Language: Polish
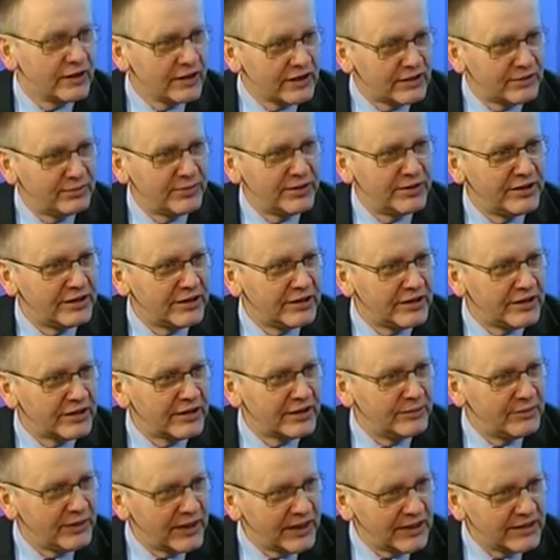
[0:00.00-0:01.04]
gminnych
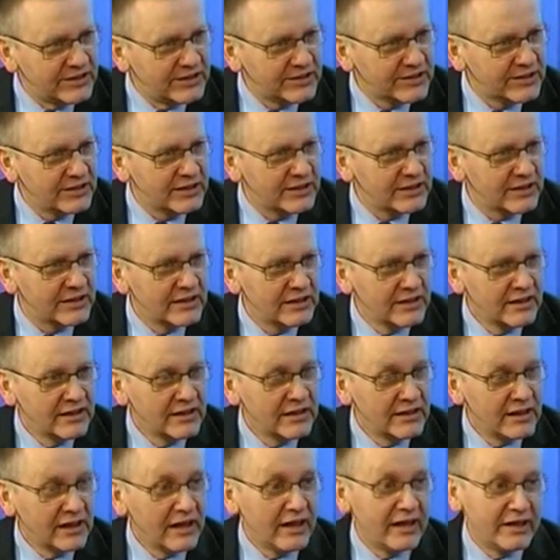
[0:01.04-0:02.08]
i miejskich,
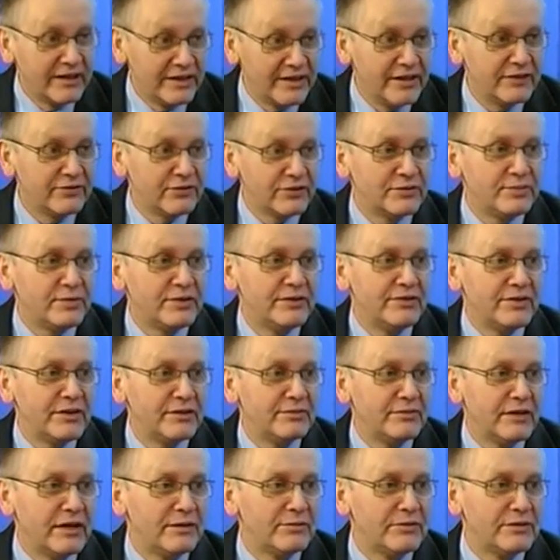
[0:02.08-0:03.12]
ale niewątpliwie
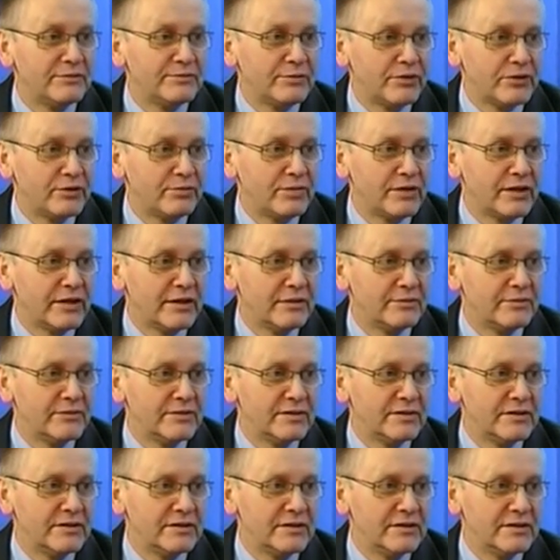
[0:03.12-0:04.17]
mamy
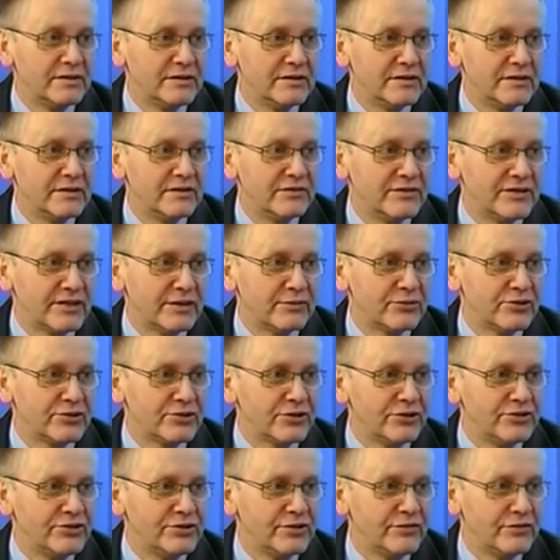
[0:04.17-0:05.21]
problem w
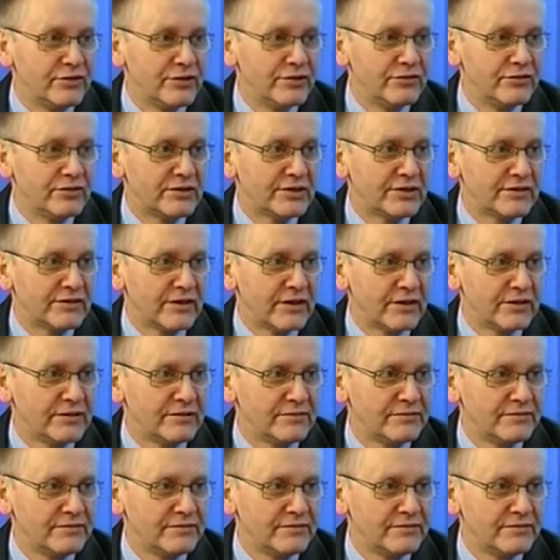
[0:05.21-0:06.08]
samorządzie województwa